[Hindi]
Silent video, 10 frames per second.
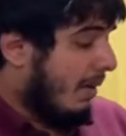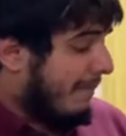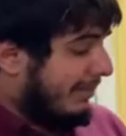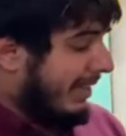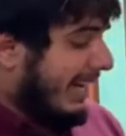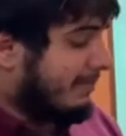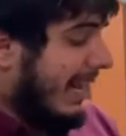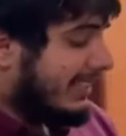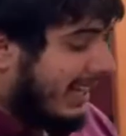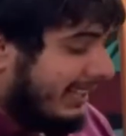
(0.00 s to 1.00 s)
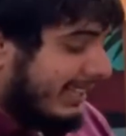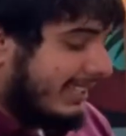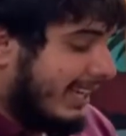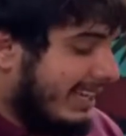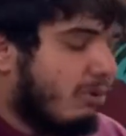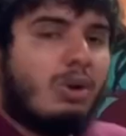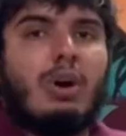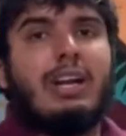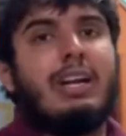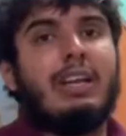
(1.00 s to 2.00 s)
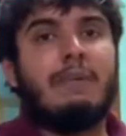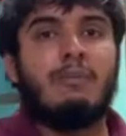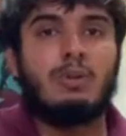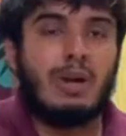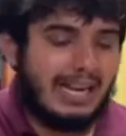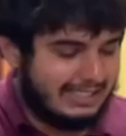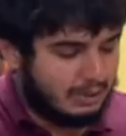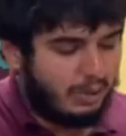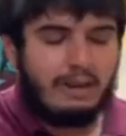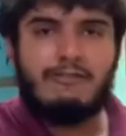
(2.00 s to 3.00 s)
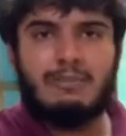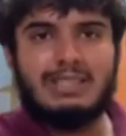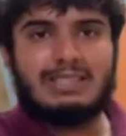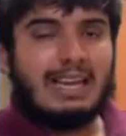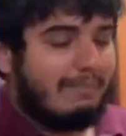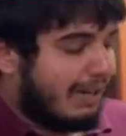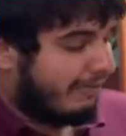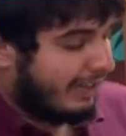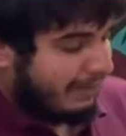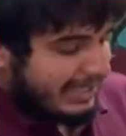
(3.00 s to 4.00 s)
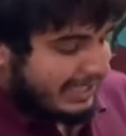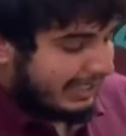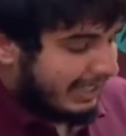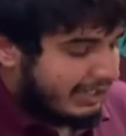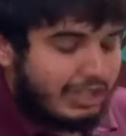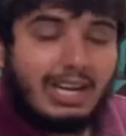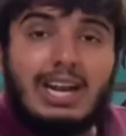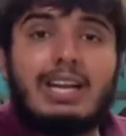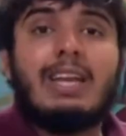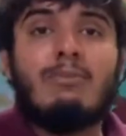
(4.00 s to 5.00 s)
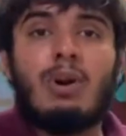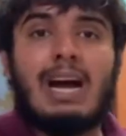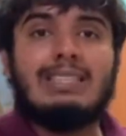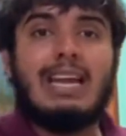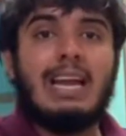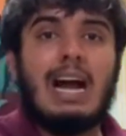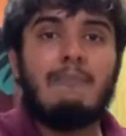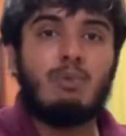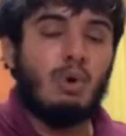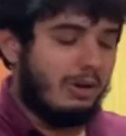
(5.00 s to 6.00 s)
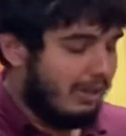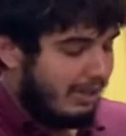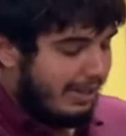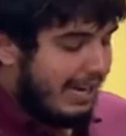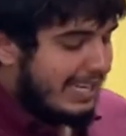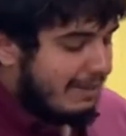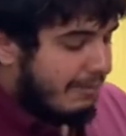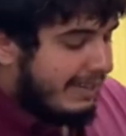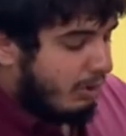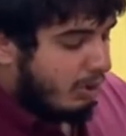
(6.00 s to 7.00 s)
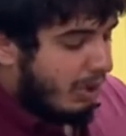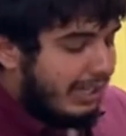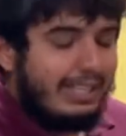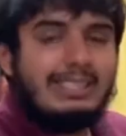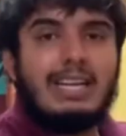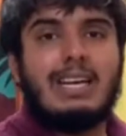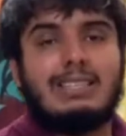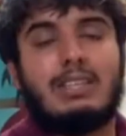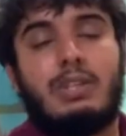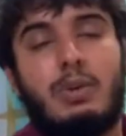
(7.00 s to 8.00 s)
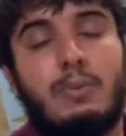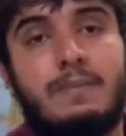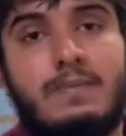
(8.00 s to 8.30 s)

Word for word: बाद में गाइस बात करते हैं इसकी कीबोर्ड क्वालिटी की तो गाइज ये तो रिफर्बिस्ड है बट फिर भी इसके अंदर चिकलेट कीबोर्ड आ जाएगा आपको ये गाइज आप कीबोर्ड क्वालिटी चेक कर सकते हो